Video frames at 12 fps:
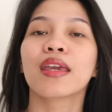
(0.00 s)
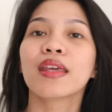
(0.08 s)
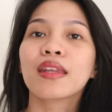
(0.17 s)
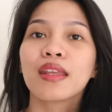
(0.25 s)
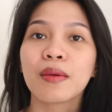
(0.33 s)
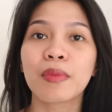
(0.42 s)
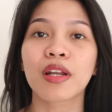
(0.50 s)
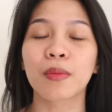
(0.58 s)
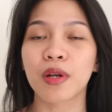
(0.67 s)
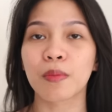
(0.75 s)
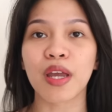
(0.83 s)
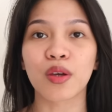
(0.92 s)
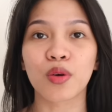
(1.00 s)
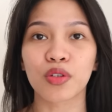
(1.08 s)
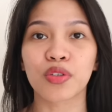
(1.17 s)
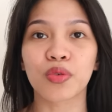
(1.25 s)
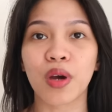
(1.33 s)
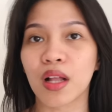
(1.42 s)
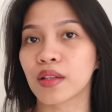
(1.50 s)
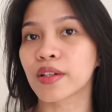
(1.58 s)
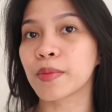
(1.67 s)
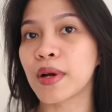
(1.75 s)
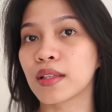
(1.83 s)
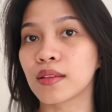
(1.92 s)
ini bener-bener my go to
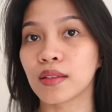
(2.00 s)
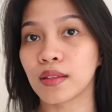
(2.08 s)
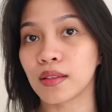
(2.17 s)
color banget